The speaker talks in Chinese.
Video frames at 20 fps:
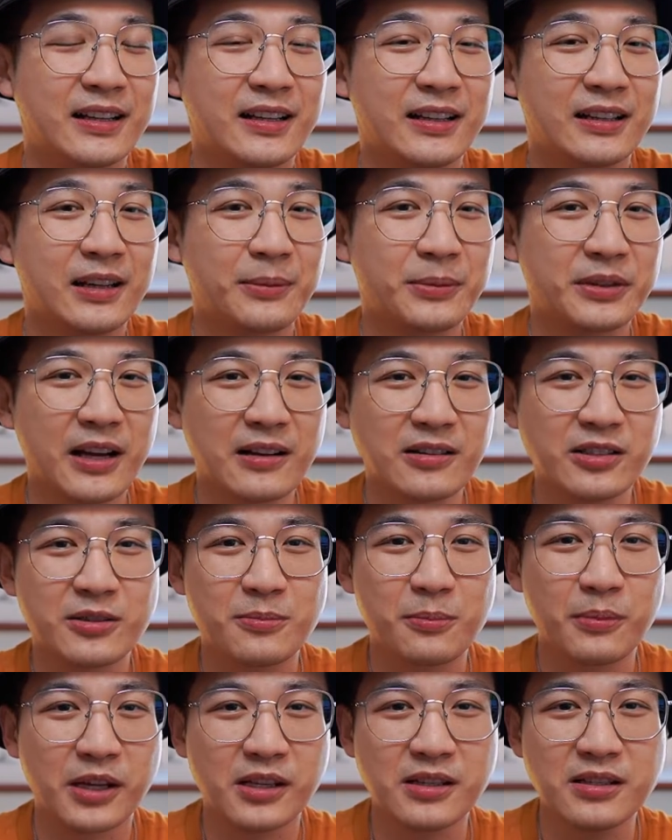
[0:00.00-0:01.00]
那么当时
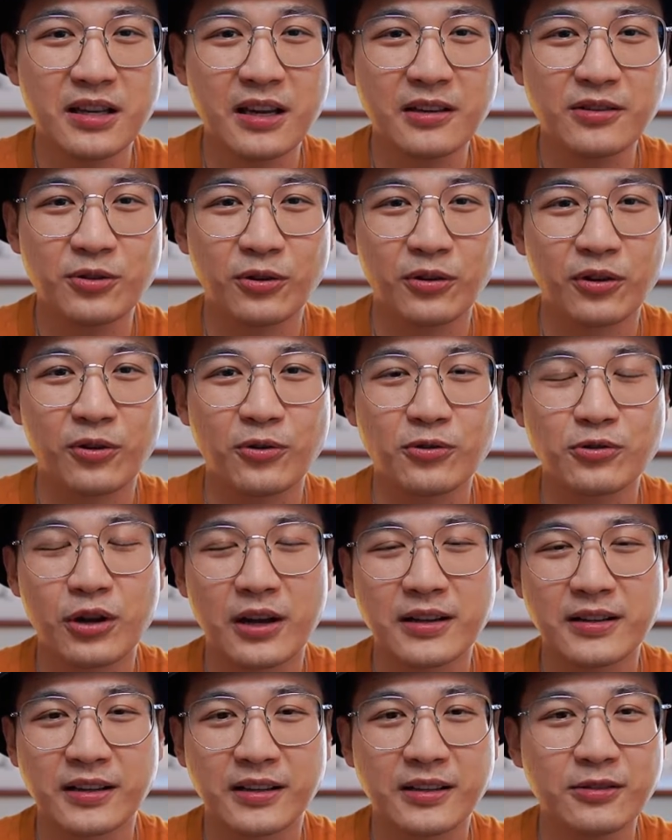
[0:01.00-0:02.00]
民间就流
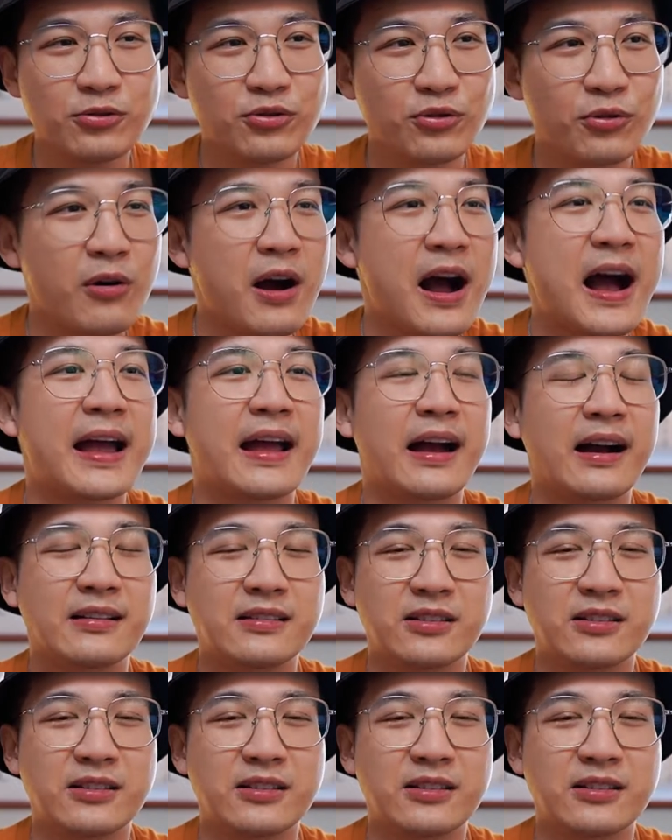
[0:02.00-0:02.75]
传着一句话呀，